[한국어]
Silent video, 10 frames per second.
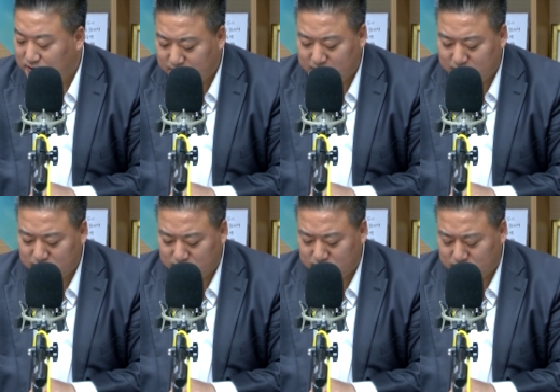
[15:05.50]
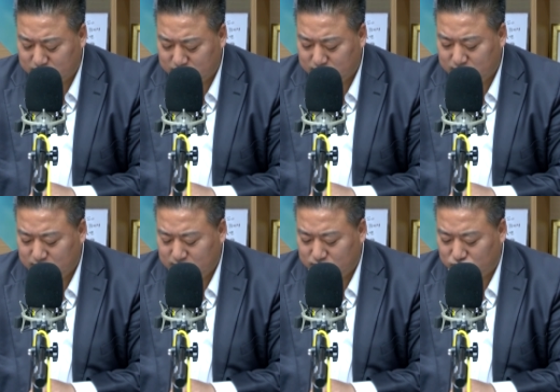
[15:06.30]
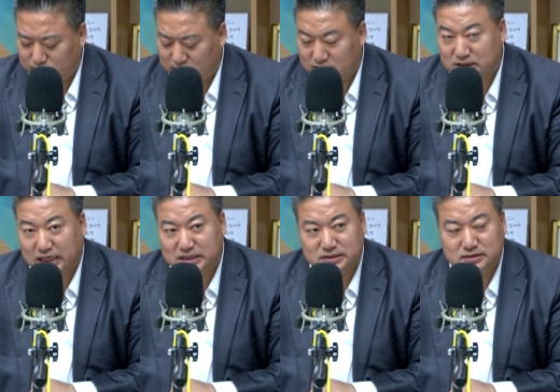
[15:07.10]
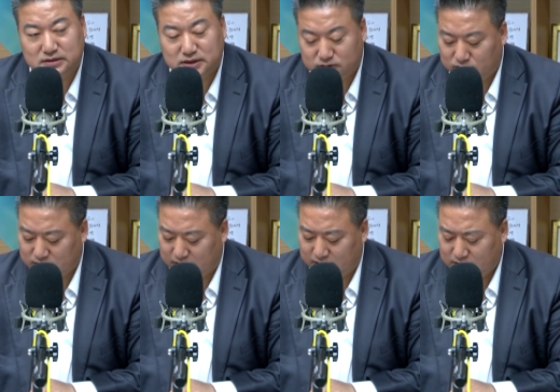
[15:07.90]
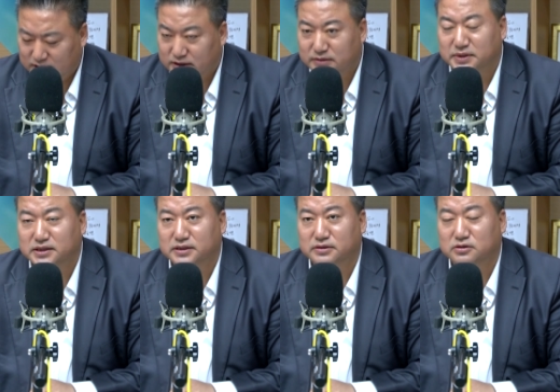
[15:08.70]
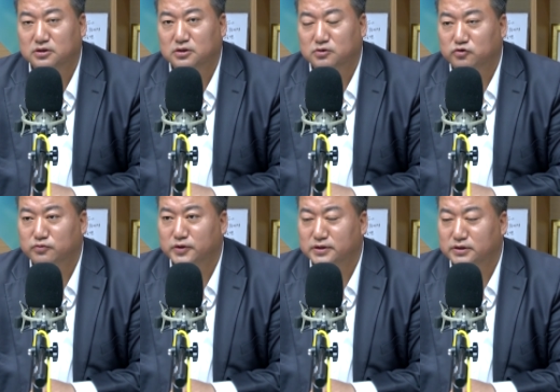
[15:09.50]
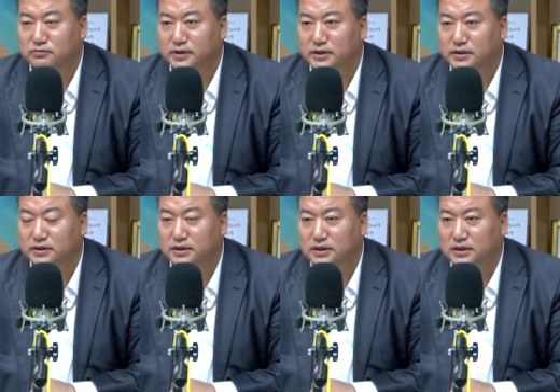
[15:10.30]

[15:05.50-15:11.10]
네. 김태년 의원이 출마하는데 사선이죠. 네. 김태년 후보인 경우에는